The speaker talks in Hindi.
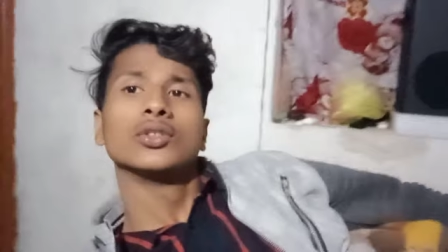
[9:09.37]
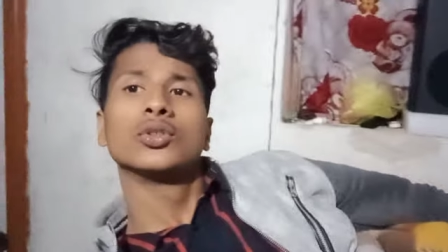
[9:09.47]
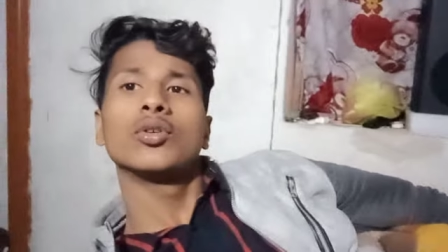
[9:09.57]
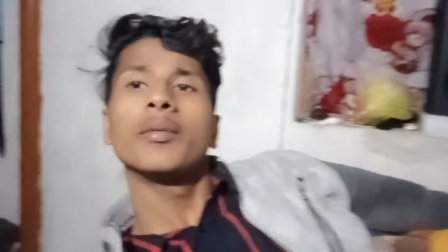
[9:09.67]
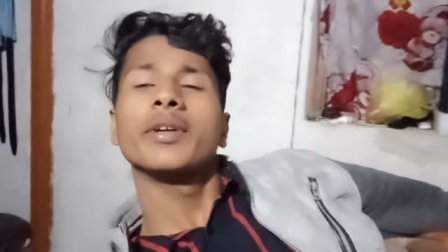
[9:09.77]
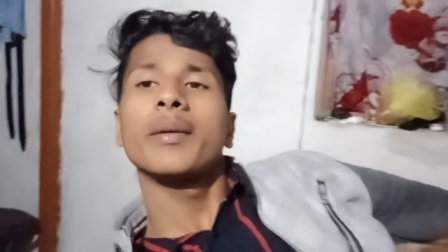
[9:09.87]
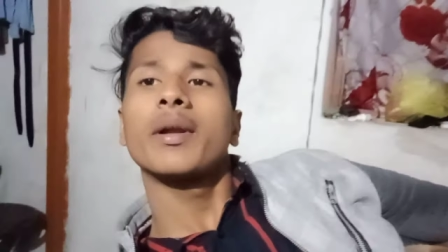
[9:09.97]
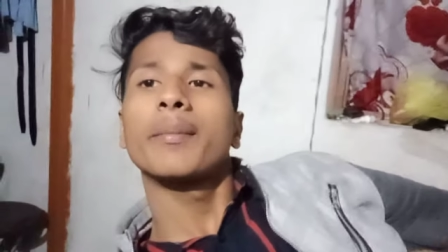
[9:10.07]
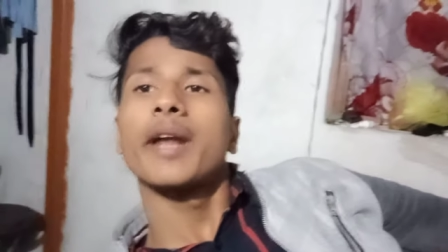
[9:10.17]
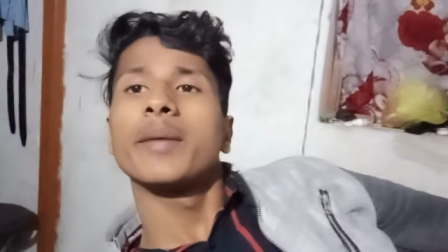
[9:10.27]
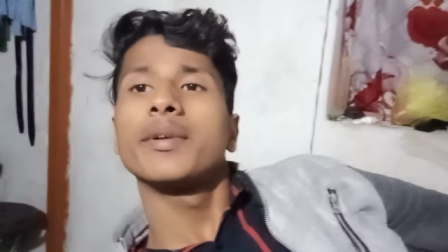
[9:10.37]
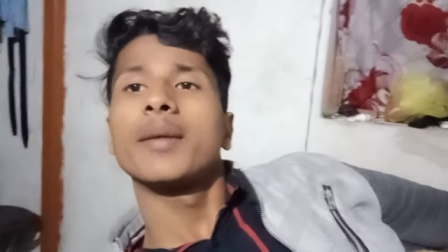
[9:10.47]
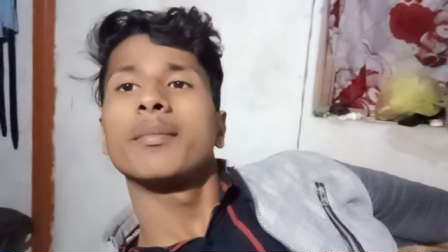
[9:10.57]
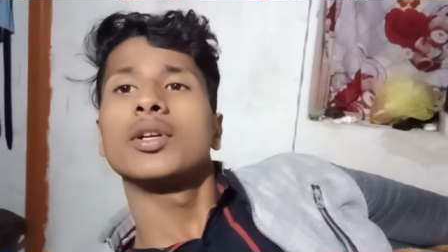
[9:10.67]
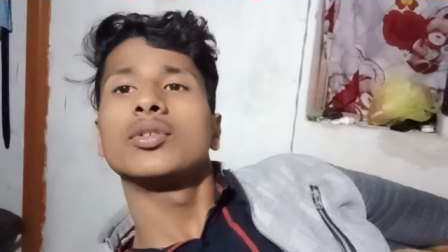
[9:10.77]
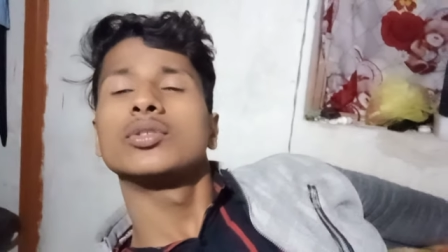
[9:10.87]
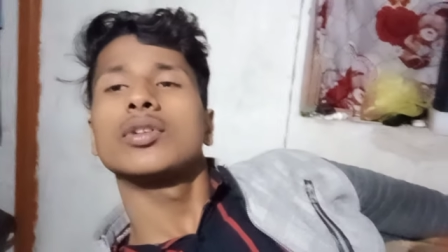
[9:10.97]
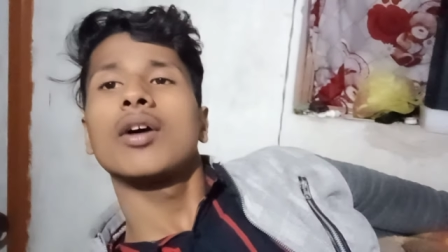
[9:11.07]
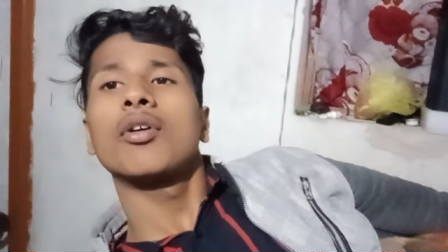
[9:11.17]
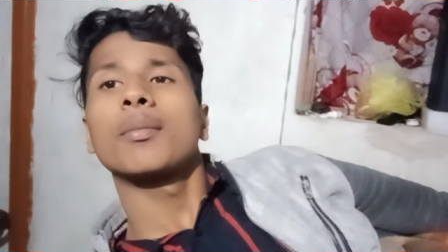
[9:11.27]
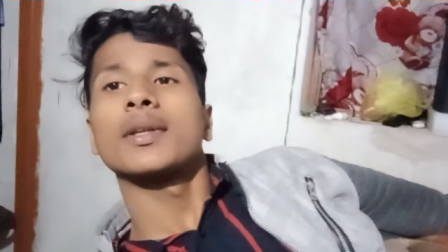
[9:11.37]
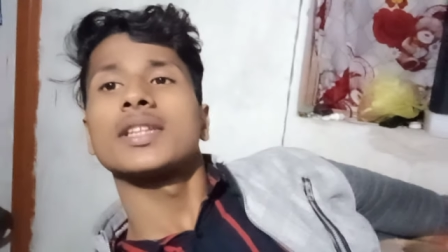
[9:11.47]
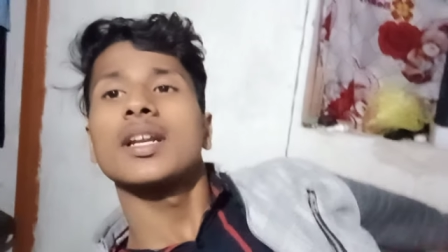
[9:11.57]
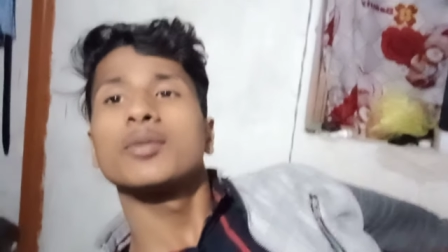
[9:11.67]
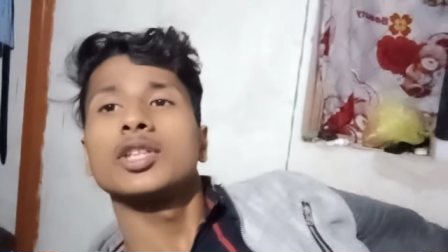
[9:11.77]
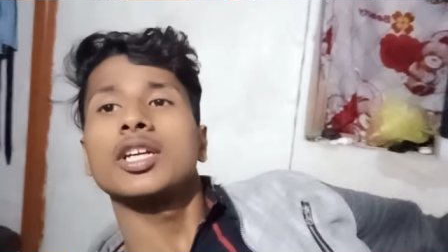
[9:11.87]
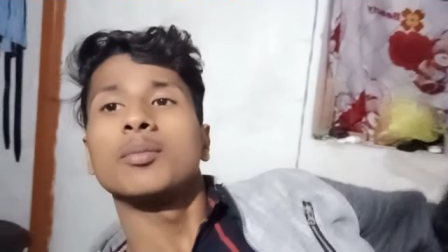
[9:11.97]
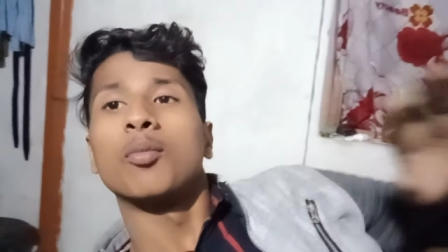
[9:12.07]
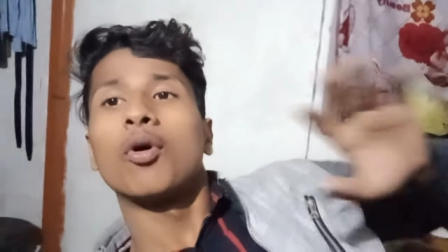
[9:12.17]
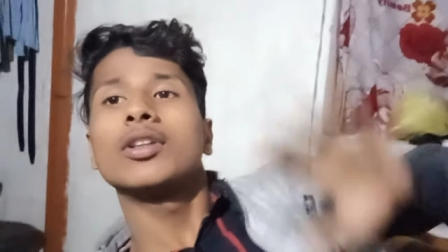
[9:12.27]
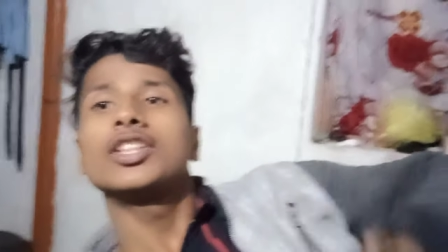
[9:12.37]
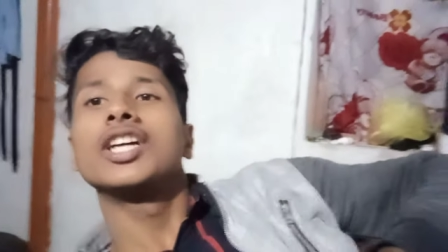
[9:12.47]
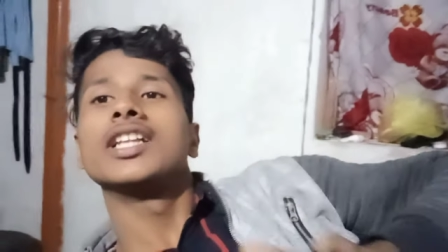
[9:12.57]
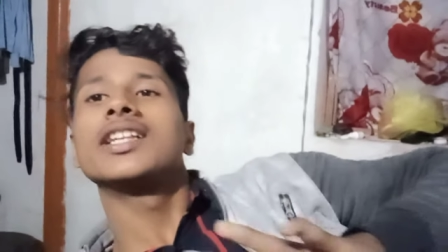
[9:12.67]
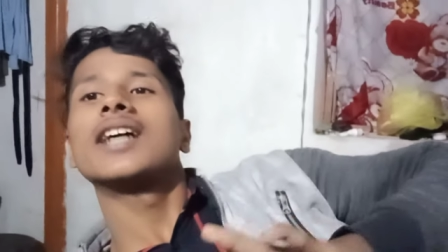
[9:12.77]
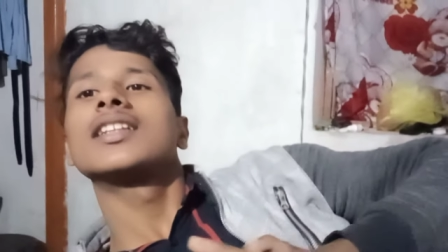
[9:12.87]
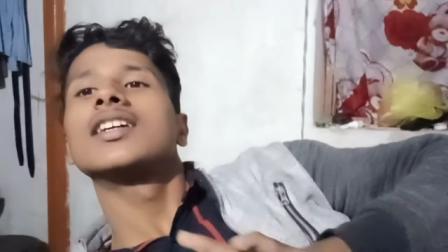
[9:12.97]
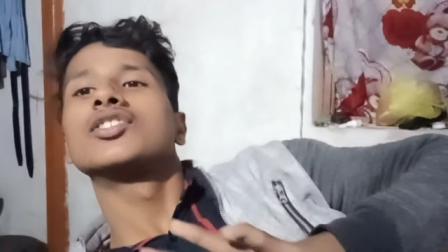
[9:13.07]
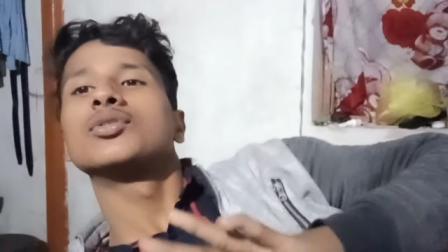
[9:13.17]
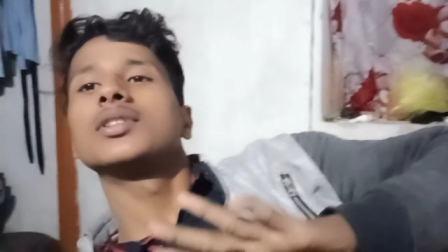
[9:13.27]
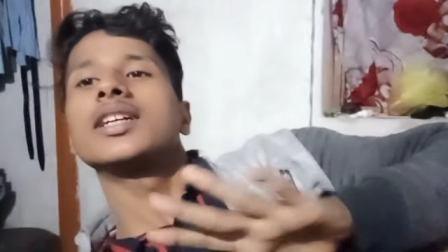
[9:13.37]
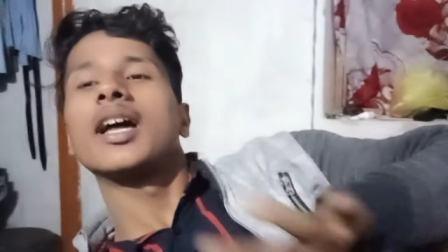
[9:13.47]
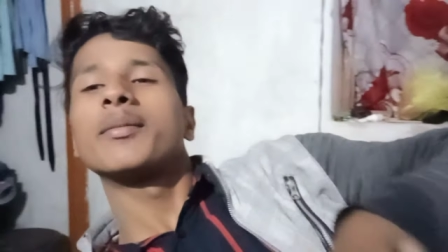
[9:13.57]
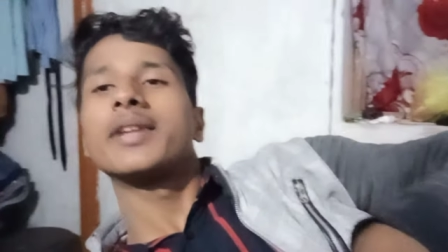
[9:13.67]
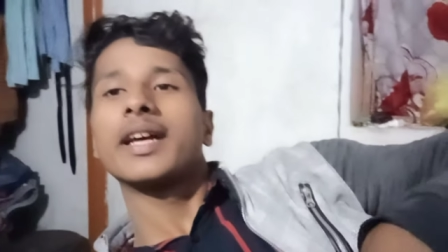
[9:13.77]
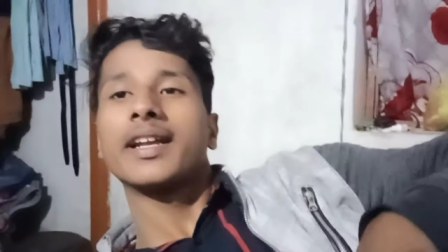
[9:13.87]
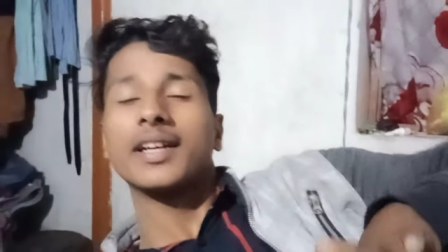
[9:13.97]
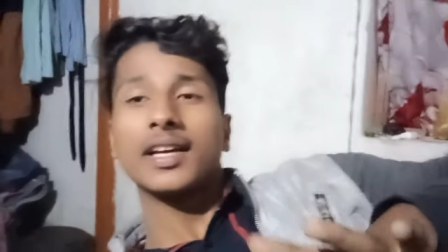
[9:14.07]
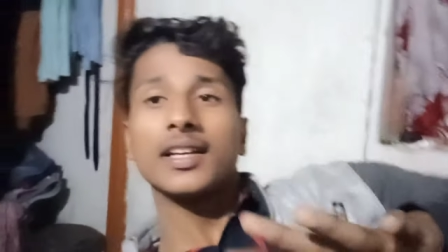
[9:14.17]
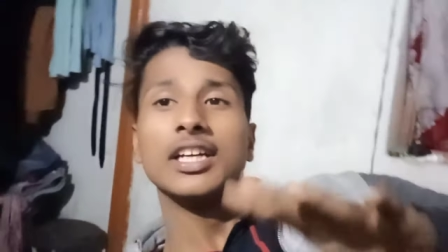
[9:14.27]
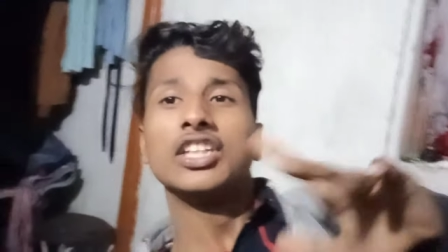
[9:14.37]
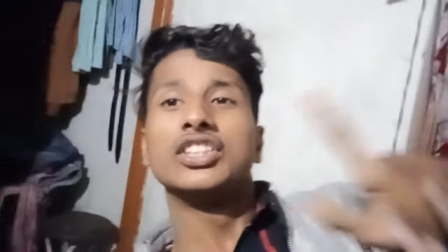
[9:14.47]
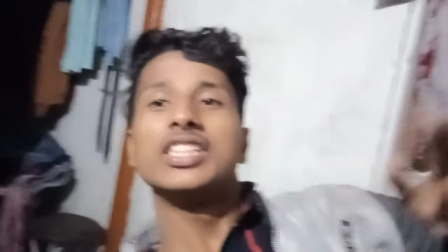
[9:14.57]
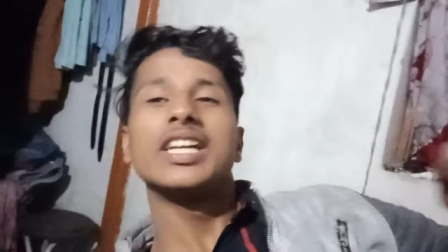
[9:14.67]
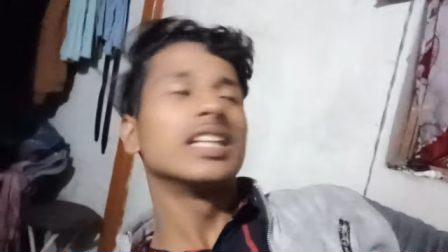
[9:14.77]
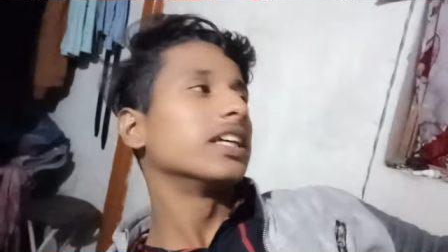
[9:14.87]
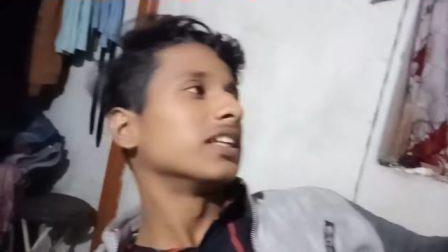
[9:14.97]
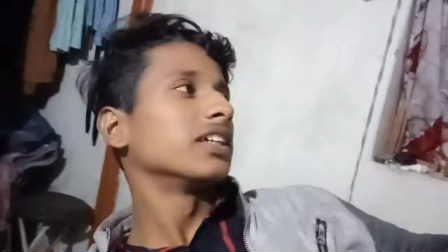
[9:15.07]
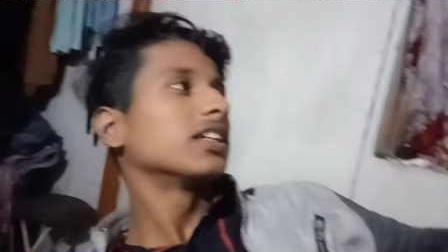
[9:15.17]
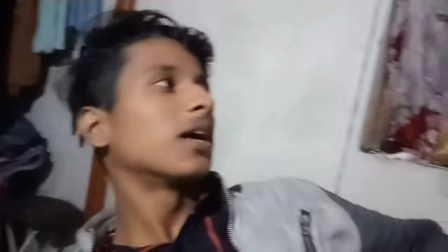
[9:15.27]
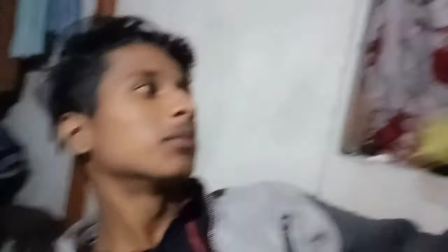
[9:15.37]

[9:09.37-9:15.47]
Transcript: सो so, अभी का मेरा पढ़ाई भी कंप्लीट हो चुका है और पता नहीं मुझे एक बहुत ही गंदी आदत लग चुकी है घर में रह रह कर सीरियल देखने की